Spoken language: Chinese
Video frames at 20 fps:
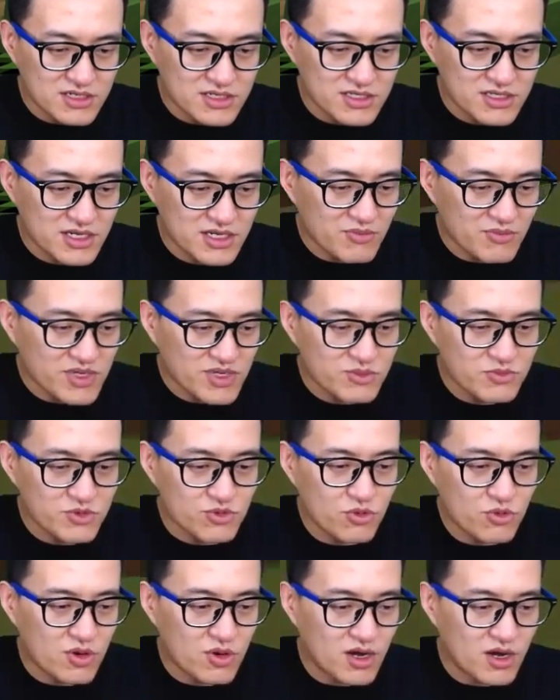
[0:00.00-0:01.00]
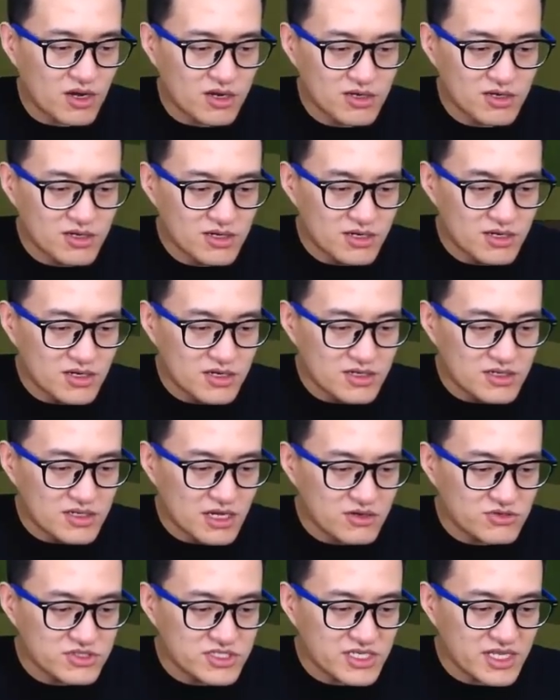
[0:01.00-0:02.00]
应什么用啊。
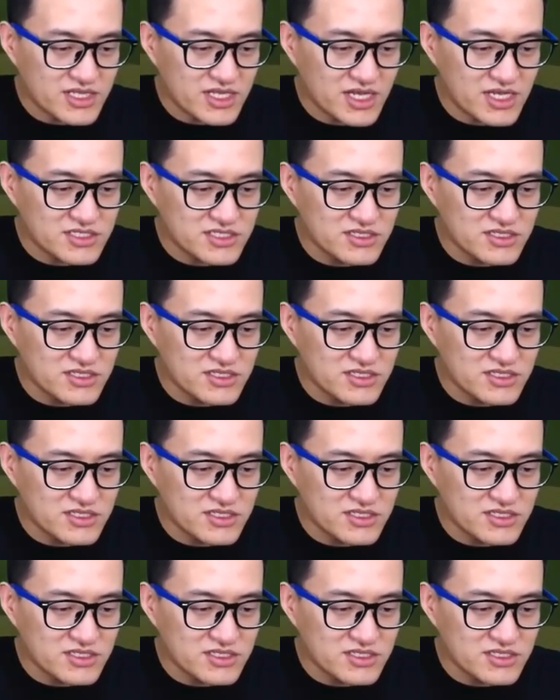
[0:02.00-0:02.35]
然后现在